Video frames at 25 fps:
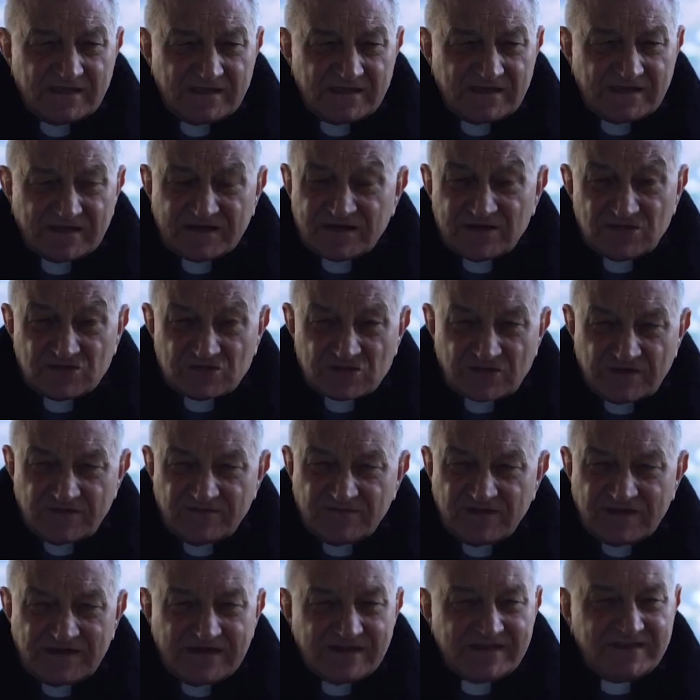
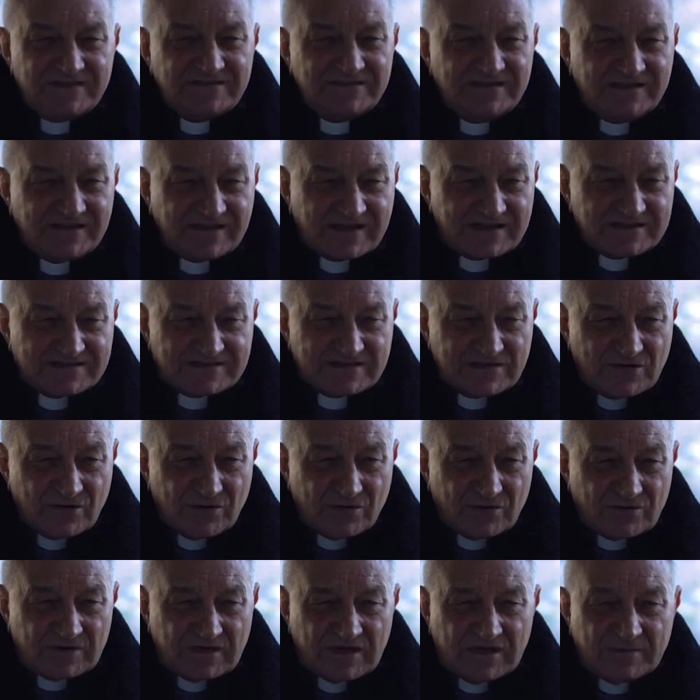riceve le
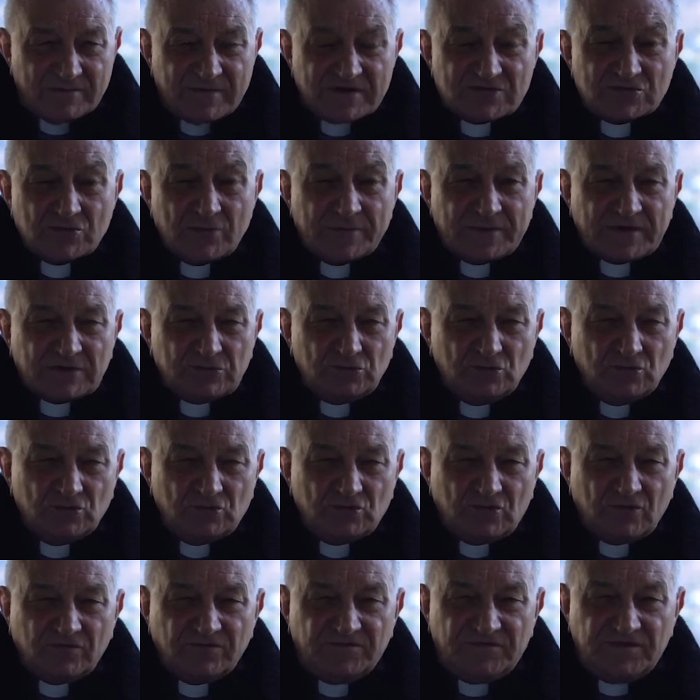indicazioni, ma
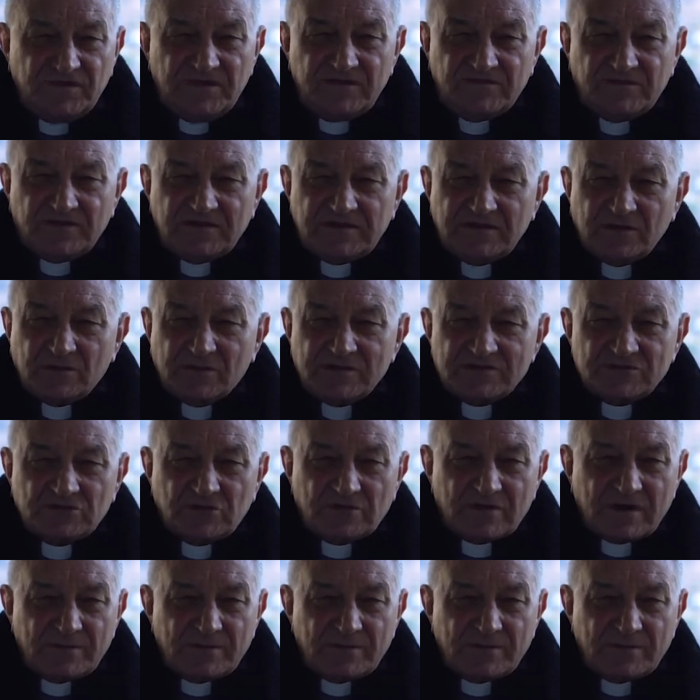soprattutto vive di questo